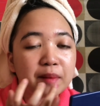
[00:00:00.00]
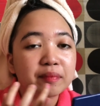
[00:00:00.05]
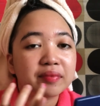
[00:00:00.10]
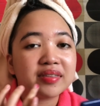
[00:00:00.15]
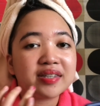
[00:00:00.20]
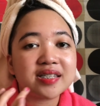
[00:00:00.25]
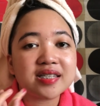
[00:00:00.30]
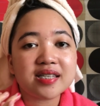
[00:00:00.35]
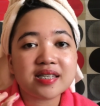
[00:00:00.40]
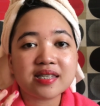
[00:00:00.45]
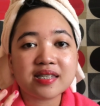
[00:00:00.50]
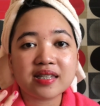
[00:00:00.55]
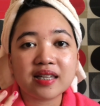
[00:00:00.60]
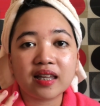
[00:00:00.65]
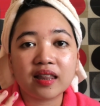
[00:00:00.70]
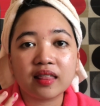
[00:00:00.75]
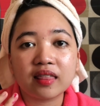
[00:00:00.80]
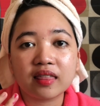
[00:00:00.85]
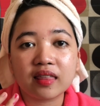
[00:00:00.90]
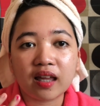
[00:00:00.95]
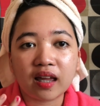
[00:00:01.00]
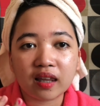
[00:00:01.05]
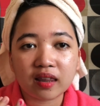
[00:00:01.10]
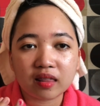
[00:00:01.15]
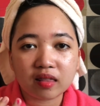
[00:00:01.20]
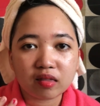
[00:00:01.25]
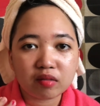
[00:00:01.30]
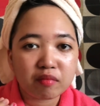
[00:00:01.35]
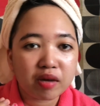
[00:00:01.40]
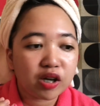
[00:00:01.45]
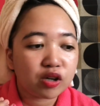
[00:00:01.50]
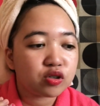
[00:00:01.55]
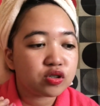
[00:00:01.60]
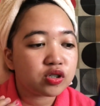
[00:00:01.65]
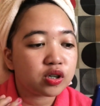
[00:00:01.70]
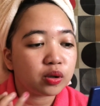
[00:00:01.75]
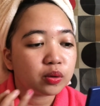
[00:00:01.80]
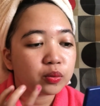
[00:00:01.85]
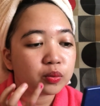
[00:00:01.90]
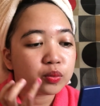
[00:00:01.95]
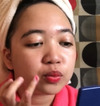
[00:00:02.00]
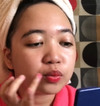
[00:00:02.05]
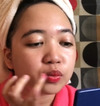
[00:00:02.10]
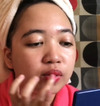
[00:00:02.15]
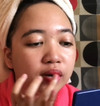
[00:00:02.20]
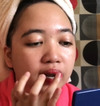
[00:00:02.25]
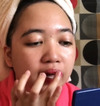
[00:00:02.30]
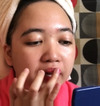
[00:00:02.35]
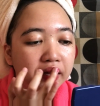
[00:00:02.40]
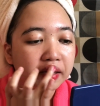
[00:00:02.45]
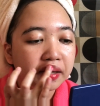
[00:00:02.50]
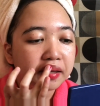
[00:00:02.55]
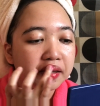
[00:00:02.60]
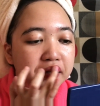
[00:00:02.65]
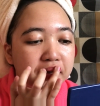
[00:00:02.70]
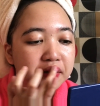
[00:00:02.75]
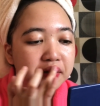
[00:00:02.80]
This is tinted. Meron siyang kulay.